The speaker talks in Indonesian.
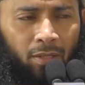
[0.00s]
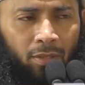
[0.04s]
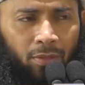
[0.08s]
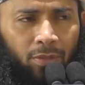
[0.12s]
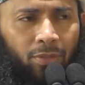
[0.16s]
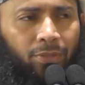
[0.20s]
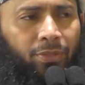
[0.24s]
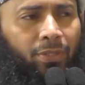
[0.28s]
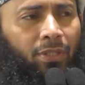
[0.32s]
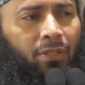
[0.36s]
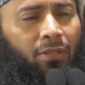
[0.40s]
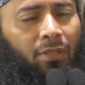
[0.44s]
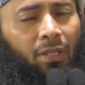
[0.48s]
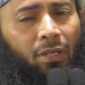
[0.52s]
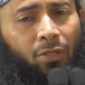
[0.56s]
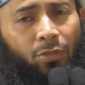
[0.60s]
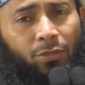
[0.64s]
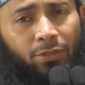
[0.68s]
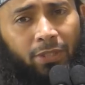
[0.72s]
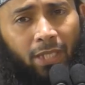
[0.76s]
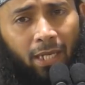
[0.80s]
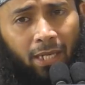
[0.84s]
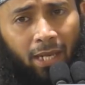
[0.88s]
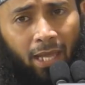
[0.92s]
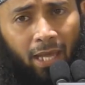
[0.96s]
radhiyallahu
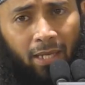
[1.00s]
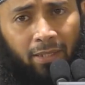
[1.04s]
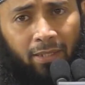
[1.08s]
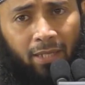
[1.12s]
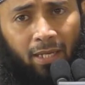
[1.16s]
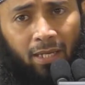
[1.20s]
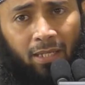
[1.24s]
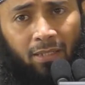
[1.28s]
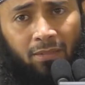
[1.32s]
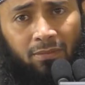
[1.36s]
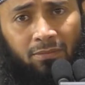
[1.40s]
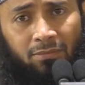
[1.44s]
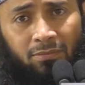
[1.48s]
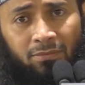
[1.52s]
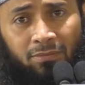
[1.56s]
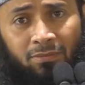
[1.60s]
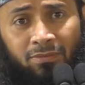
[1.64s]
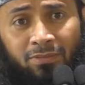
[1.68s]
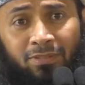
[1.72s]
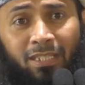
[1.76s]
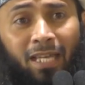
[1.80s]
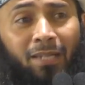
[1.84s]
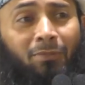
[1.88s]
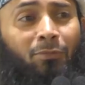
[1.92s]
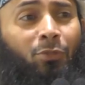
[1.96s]
taala anha
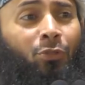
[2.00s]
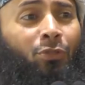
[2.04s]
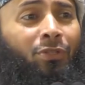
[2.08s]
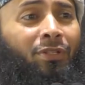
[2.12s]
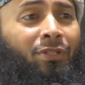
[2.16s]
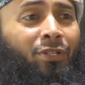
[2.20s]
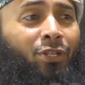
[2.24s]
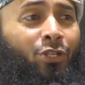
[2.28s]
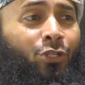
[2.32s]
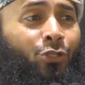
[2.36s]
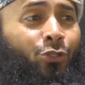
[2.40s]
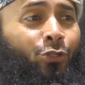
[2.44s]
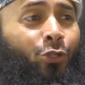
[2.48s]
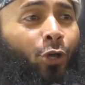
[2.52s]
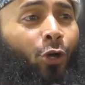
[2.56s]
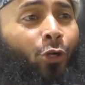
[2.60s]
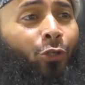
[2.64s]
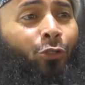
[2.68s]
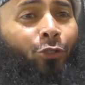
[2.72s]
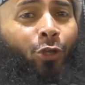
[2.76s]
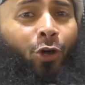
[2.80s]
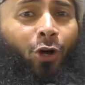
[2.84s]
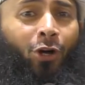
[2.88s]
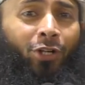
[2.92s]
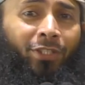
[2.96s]
namun
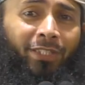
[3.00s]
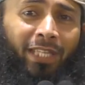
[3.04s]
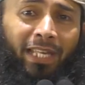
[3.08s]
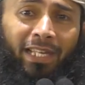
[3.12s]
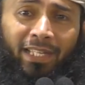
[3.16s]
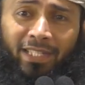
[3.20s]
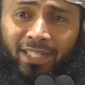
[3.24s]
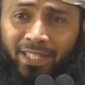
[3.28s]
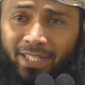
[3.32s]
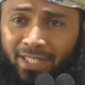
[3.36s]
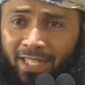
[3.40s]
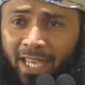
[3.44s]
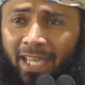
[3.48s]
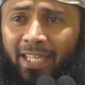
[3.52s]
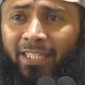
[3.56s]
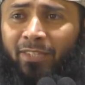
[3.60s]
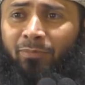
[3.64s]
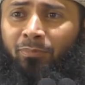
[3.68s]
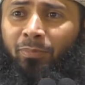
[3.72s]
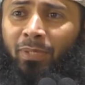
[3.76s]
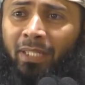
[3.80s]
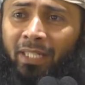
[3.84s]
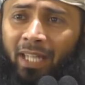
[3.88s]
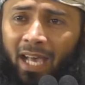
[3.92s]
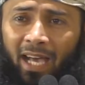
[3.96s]
jodohnya Zaid bin